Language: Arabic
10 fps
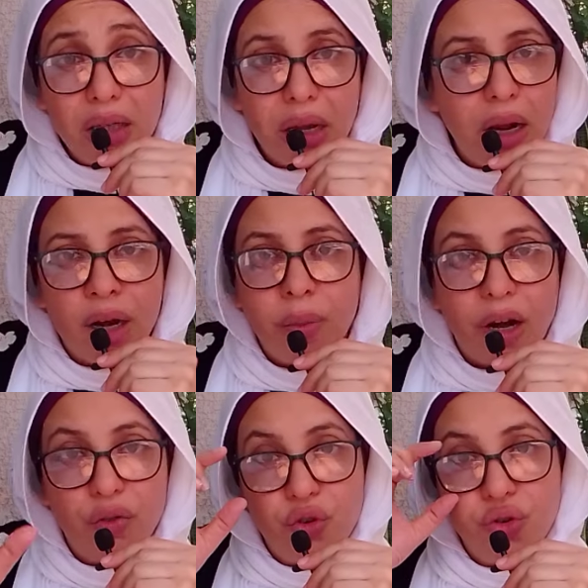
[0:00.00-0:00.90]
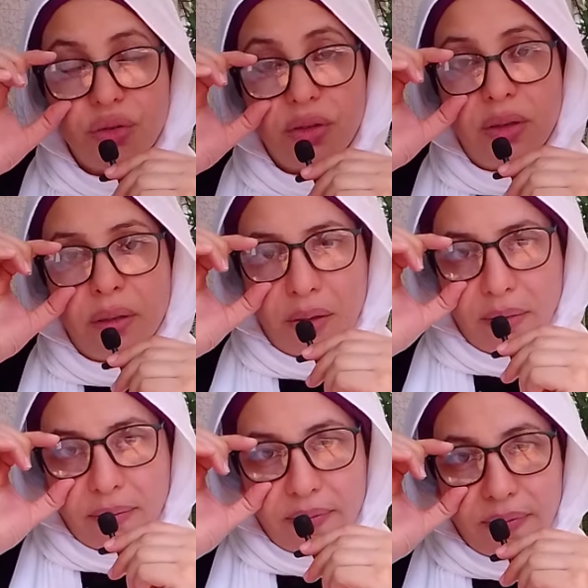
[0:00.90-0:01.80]
حصل أنا معرفش
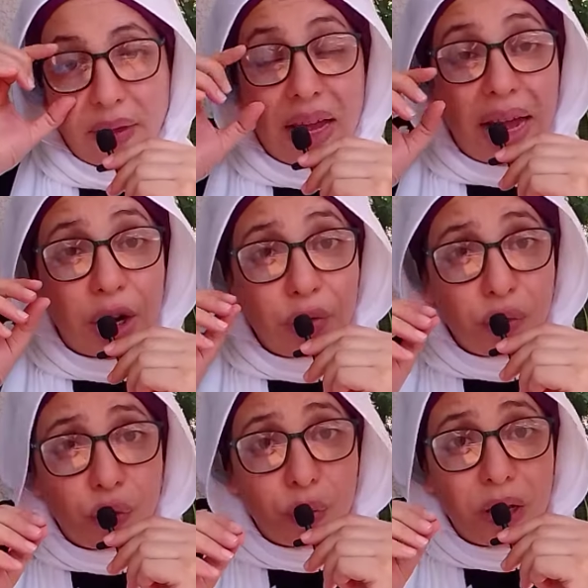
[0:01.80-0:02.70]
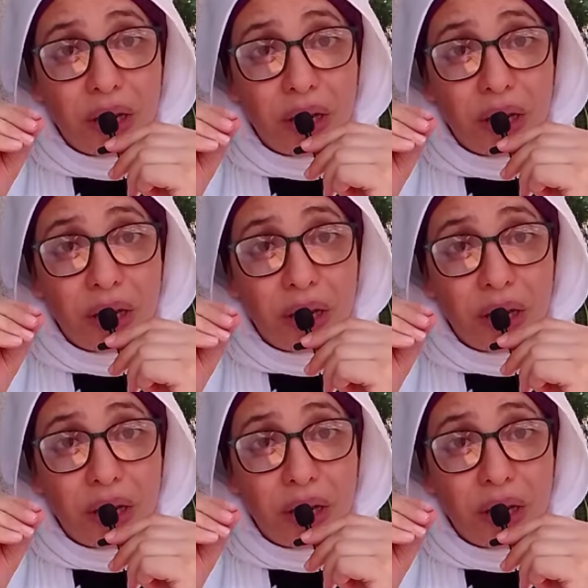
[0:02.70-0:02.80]
عرفتم